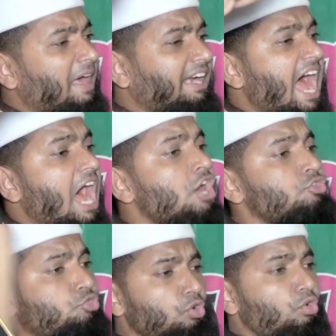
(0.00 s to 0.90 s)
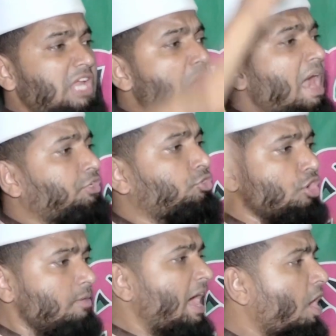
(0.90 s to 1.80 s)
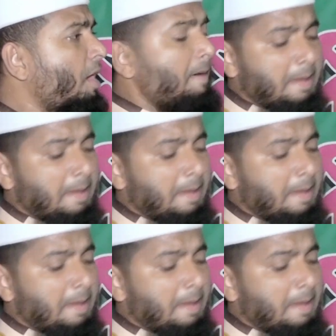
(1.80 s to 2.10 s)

পারে না টু ডে অর টু মারো